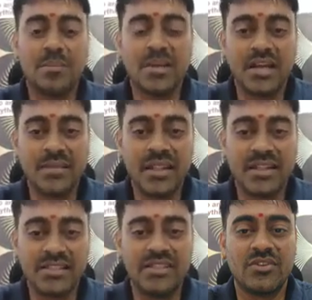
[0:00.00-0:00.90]
నమ్మకం
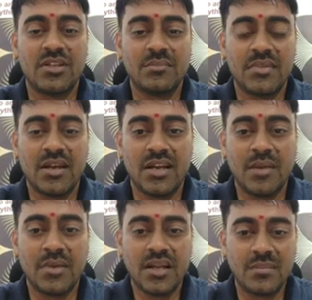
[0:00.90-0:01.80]
అనేది జీవితం
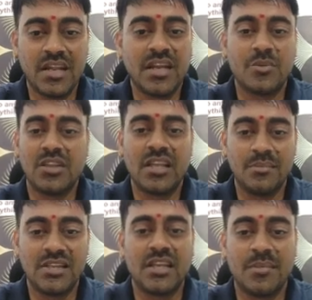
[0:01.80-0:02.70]
నమ్మకం లేకపోతే
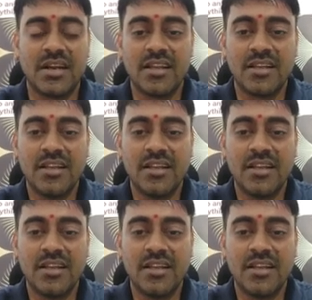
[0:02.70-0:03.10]
ఏం చేయాలన్నమాట